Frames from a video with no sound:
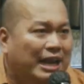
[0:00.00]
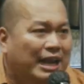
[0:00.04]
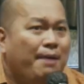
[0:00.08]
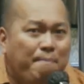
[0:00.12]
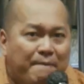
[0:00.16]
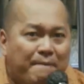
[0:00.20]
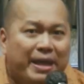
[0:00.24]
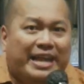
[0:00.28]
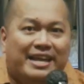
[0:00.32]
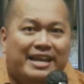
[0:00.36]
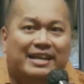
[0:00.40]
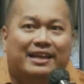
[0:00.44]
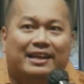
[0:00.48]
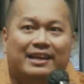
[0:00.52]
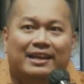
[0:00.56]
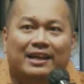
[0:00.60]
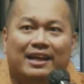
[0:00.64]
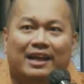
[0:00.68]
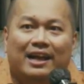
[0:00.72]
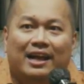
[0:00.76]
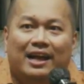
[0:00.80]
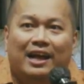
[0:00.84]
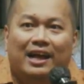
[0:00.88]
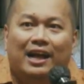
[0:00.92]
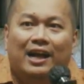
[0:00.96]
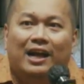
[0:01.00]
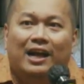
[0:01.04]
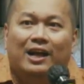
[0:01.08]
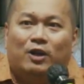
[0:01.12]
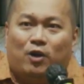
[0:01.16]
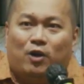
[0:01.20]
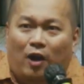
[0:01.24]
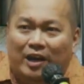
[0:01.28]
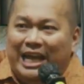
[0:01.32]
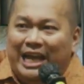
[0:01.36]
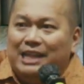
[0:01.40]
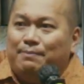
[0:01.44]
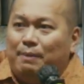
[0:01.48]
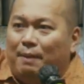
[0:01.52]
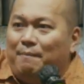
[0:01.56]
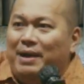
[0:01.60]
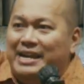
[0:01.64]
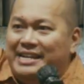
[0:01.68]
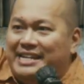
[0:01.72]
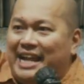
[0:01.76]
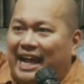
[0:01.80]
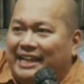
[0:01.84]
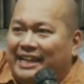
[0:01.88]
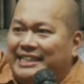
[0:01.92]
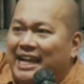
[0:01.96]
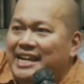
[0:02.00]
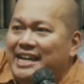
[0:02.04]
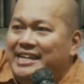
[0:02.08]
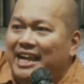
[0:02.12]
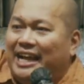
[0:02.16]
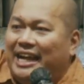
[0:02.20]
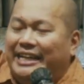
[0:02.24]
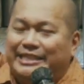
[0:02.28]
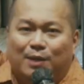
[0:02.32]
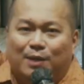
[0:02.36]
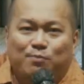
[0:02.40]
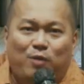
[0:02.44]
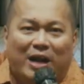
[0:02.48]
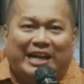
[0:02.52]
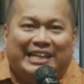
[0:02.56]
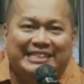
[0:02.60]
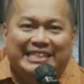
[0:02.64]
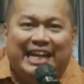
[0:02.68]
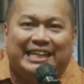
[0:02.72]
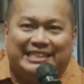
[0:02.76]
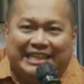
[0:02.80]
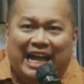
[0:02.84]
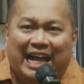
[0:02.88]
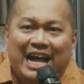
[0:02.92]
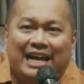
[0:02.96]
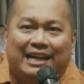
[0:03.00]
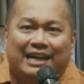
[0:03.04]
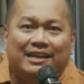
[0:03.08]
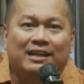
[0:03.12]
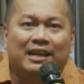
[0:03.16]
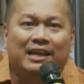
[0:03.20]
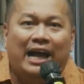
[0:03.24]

lembing. Goliat memang datang dengan sebuah kenyataan.